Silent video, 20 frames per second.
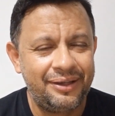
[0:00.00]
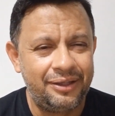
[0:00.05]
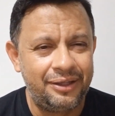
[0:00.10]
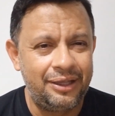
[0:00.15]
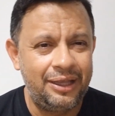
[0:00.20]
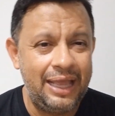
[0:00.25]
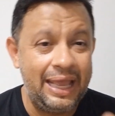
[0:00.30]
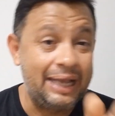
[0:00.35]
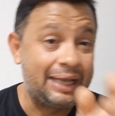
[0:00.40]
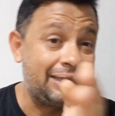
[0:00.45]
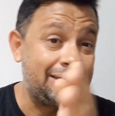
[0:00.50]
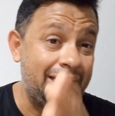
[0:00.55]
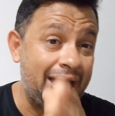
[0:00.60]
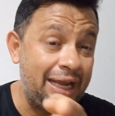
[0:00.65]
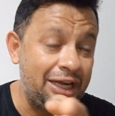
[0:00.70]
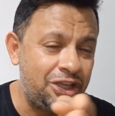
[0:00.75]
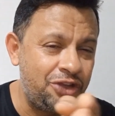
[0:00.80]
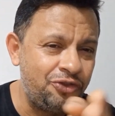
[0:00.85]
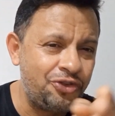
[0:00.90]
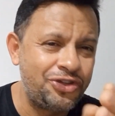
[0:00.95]
Né? É
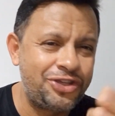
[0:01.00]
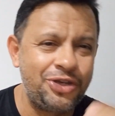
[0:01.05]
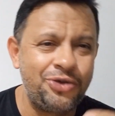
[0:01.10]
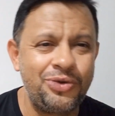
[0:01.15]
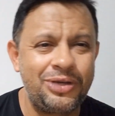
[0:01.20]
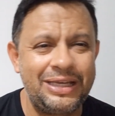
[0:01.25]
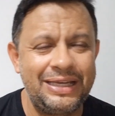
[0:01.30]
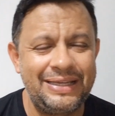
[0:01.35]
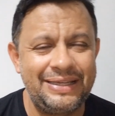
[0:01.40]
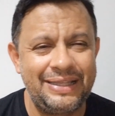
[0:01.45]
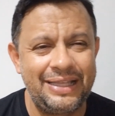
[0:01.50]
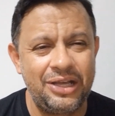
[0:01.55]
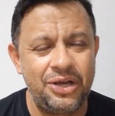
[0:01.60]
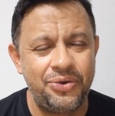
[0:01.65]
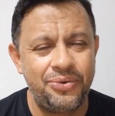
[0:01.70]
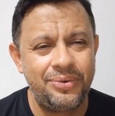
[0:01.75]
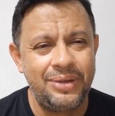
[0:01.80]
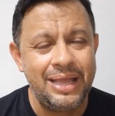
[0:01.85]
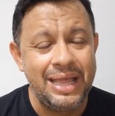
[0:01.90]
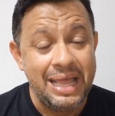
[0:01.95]
claro que você é um
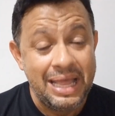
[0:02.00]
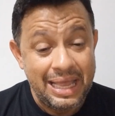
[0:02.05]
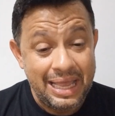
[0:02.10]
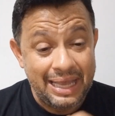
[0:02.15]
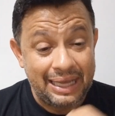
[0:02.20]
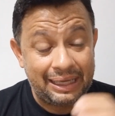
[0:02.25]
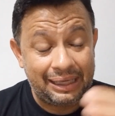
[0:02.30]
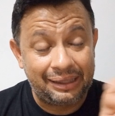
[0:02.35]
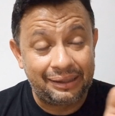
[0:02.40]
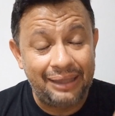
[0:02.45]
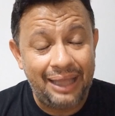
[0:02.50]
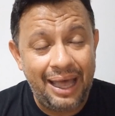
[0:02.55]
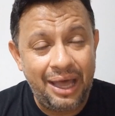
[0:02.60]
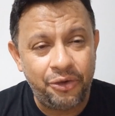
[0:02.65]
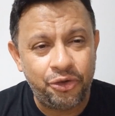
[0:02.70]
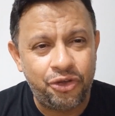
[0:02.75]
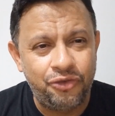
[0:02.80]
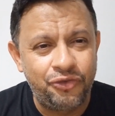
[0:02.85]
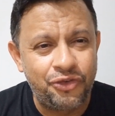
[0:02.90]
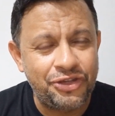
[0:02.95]
cristão, é
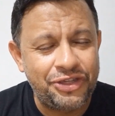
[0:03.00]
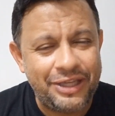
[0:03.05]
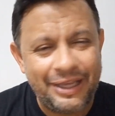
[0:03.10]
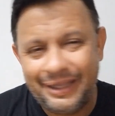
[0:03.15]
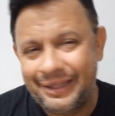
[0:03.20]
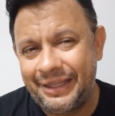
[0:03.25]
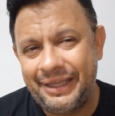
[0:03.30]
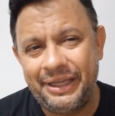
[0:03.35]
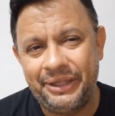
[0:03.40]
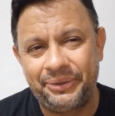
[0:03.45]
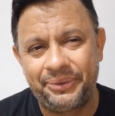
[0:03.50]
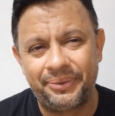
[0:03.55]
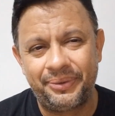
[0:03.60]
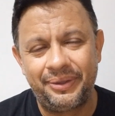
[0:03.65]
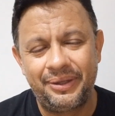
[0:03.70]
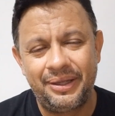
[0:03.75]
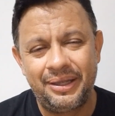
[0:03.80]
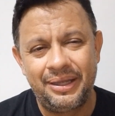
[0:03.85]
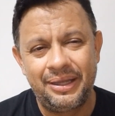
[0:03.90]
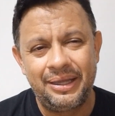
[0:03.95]
claro que você é
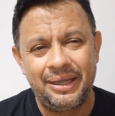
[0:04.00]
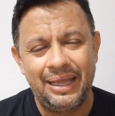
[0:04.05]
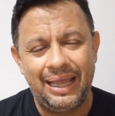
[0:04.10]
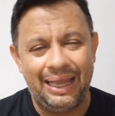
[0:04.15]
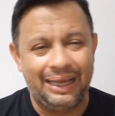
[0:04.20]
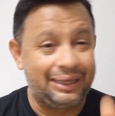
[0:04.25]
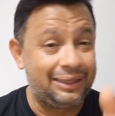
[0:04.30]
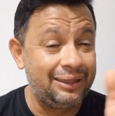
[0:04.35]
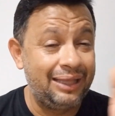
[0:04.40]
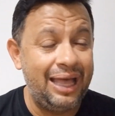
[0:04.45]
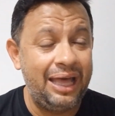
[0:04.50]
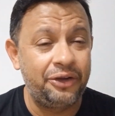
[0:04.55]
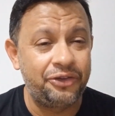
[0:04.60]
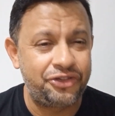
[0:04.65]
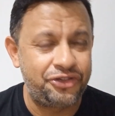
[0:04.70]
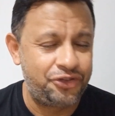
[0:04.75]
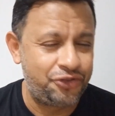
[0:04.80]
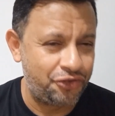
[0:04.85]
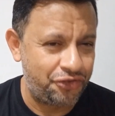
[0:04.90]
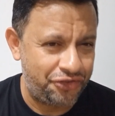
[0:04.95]
eleito, é claro que
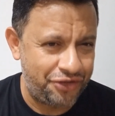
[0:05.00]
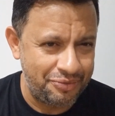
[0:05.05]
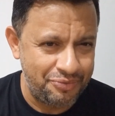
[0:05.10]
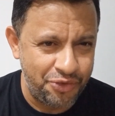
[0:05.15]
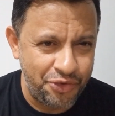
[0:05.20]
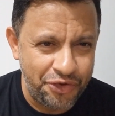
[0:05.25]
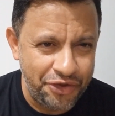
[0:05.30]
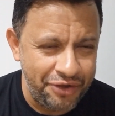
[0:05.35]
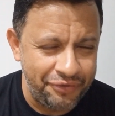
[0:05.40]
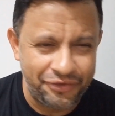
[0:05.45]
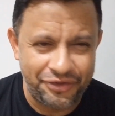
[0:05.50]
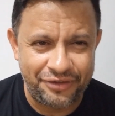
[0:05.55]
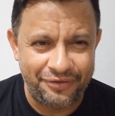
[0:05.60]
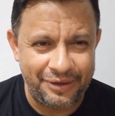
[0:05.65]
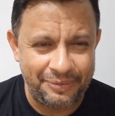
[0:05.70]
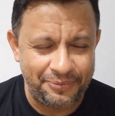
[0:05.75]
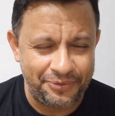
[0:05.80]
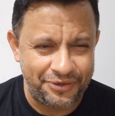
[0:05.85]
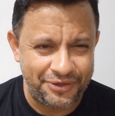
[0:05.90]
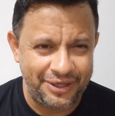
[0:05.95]
se você morrer, você
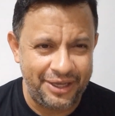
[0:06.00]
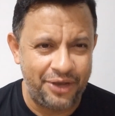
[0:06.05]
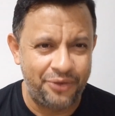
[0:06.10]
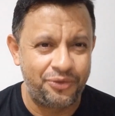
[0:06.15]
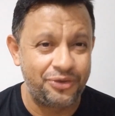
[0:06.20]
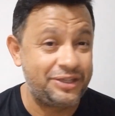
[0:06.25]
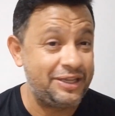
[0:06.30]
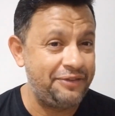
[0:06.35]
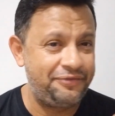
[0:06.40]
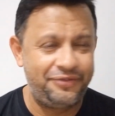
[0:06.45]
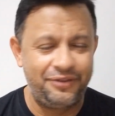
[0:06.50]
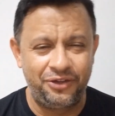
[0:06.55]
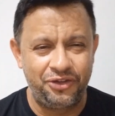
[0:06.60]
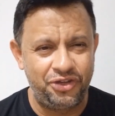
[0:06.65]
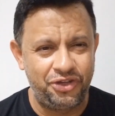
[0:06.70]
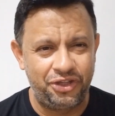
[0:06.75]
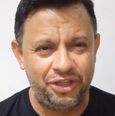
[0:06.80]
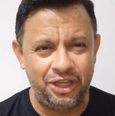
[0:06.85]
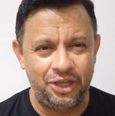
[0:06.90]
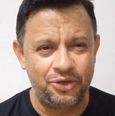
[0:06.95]
vai para o céu, você é filho
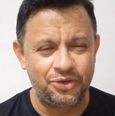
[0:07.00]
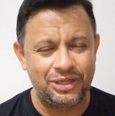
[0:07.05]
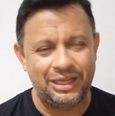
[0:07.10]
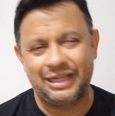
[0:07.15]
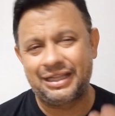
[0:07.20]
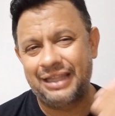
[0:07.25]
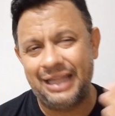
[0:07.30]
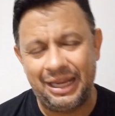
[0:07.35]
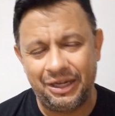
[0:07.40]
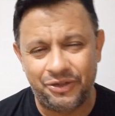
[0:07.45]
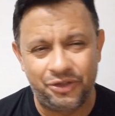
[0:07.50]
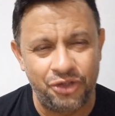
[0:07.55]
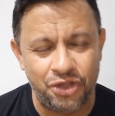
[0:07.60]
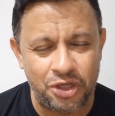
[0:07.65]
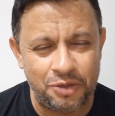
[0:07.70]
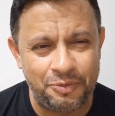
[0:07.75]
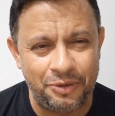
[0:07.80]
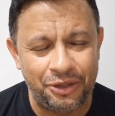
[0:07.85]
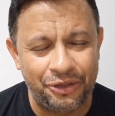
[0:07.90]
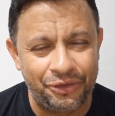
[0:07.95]
de Deus, é claro que Deus
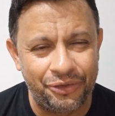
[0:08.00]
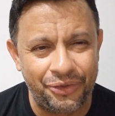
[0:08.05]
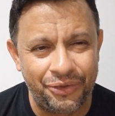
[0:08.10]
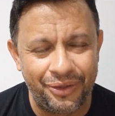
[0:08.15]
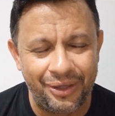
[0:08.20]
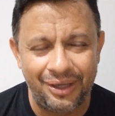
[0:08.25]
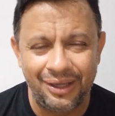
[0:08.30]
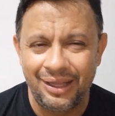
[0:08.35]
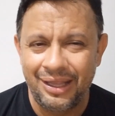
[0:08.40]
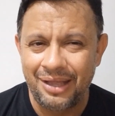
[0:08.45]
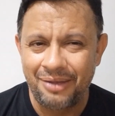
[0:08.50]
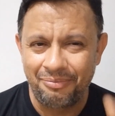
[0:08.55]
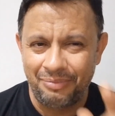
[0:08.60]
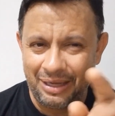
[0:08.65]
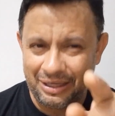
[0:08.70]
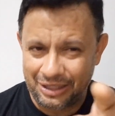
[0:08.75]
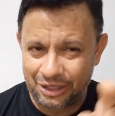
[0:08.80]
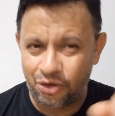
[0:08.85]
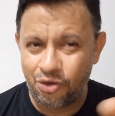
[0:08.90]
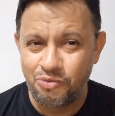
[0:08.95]
te perdoa.
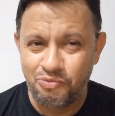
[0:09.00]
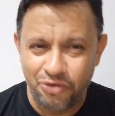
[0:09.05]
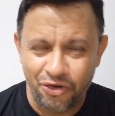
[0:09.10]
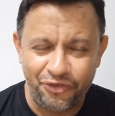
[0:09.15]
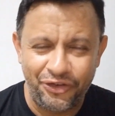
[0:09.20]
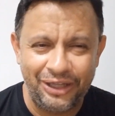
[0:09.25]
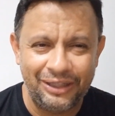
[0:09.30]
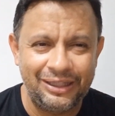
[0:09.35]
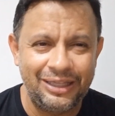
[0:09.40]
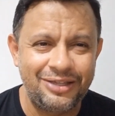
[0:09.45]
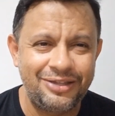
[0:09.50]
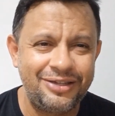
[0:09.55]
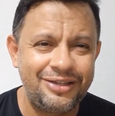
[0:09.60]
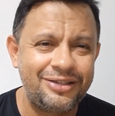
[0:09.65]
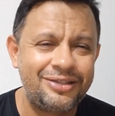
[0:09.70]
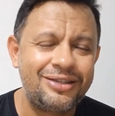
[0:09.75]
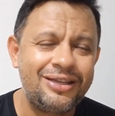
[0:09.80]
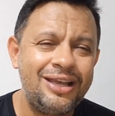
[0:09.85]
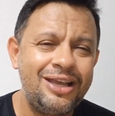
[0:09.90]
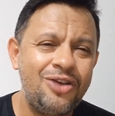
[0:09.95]
Mas é como o profeta
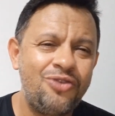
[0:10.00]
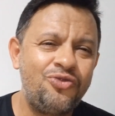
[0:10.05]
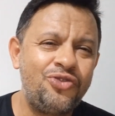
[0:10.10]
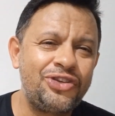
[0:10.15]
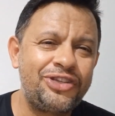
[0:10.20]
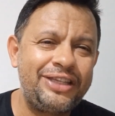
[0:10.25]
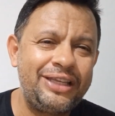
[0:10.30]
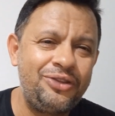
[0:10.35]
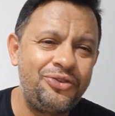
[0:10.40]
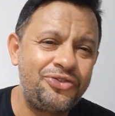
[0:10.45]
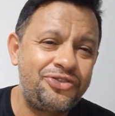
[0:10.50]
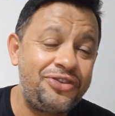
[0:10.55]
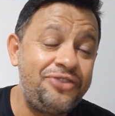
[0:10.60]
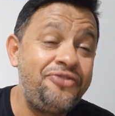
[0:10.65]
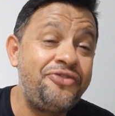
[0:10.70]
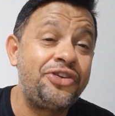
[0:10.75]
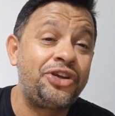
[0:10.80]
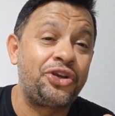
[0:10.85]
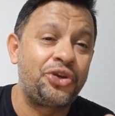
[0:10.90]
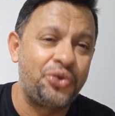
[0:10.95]
diz: você não se
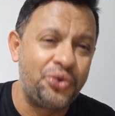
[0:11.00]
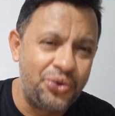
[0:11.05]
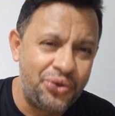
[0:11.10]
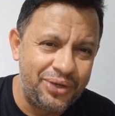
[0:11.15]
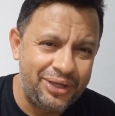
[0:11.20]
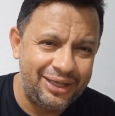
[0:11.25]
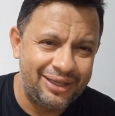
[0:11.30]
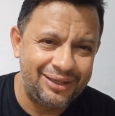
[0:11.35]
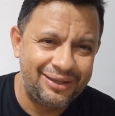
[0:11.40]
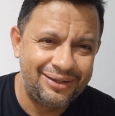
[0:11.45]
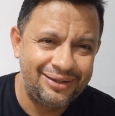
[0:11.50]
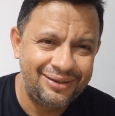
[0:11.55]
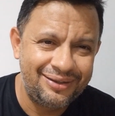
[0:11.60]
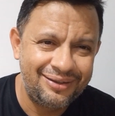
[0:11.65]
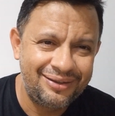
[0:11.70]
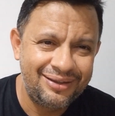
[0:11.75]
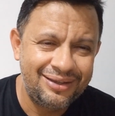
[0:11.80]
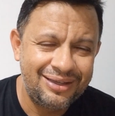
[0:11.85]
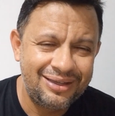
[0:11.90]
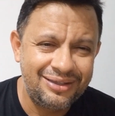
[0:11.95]
envergonha
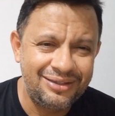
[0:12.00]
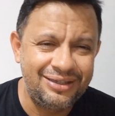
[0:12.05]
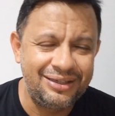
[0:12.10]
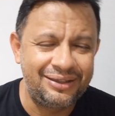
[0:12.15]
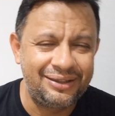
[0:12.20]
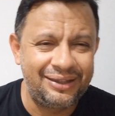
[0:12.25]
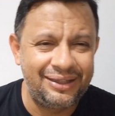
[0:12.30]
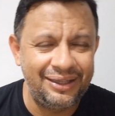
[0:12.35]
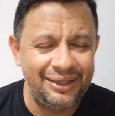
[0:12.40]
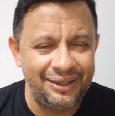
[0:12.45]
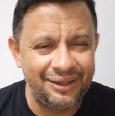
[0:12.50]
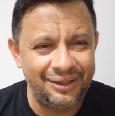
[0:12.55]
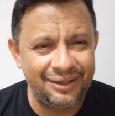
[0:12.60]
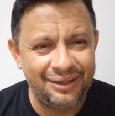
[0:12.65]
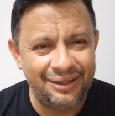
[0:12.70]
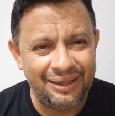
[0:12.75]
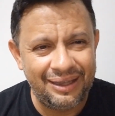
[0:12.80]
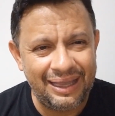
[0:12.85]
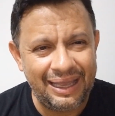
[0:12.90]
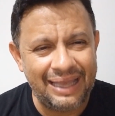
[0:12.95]
de ter
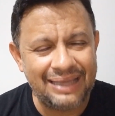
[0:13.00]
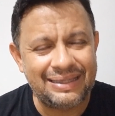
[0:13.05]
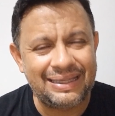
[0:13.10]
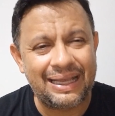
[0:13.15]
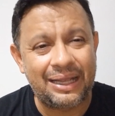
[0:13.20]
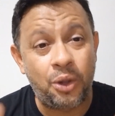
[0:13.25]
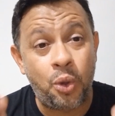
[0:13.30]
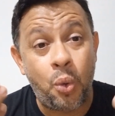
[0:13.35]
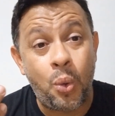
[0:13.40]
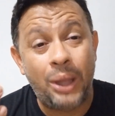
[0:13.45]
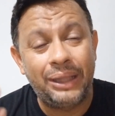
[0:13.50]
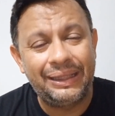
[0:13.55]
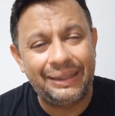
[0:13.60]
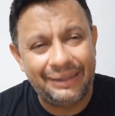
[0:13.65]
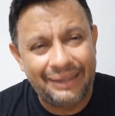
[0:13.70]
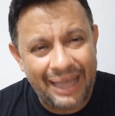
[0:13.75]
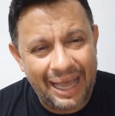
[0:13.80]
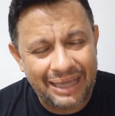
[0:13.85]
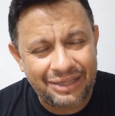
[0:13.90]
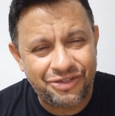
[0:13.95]
essa
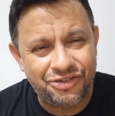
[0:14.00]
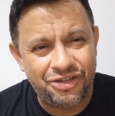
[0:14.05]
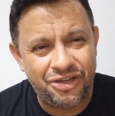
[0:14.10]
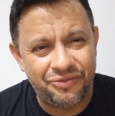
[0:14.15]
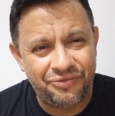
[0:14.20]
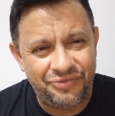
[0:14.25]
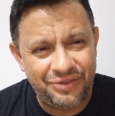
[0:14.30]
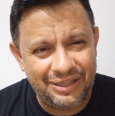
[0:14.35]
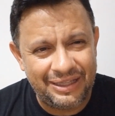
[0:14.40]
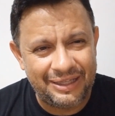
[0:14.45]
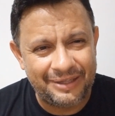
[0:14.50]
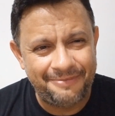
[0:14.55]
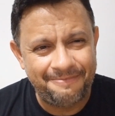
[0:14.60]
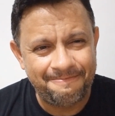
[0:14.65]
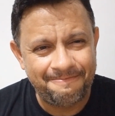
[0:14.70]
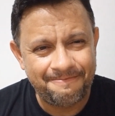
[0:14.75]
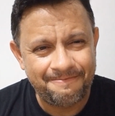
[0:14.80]
qualidade de vida,